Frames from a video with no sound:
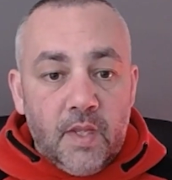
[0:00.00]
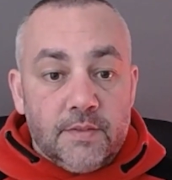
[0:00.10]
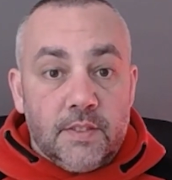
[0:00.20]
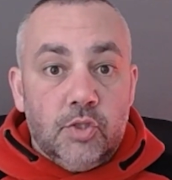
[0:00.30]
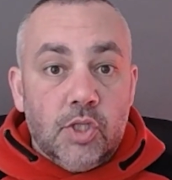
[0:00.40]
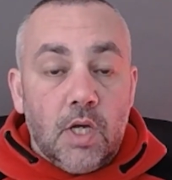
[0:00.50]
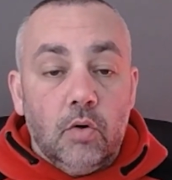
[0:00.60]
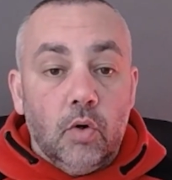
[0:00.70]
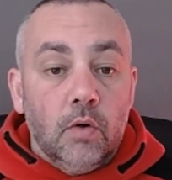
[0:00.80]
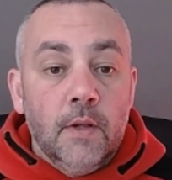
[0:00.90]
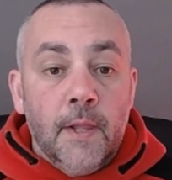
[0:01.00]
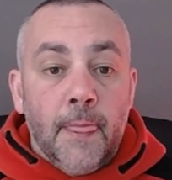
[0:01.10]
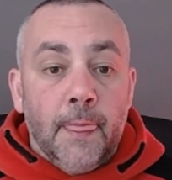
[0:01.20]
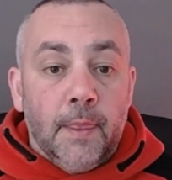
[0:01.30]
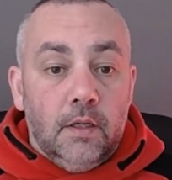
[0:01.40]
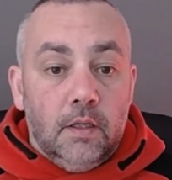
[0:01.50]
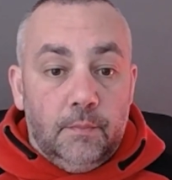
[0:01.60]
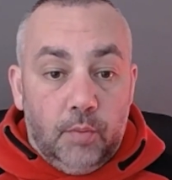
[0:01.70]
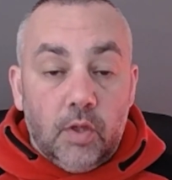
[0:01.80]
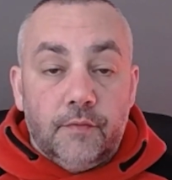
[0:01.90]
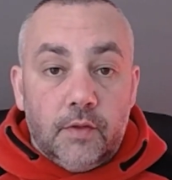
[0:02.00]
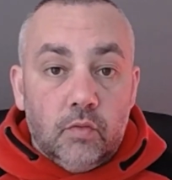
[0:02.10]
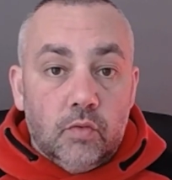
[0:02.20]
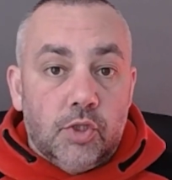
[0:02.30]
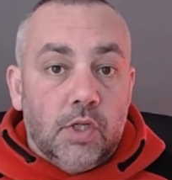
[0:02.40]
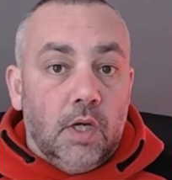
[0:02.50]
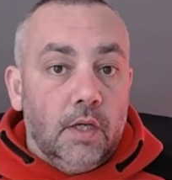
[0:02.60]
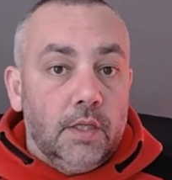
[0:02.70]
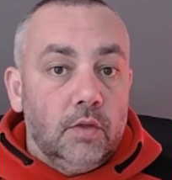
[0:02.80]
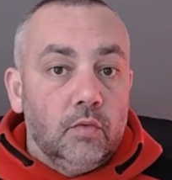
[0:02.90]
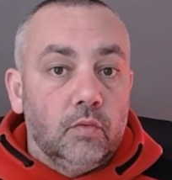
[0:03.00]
se già ho eh, poca fiducia in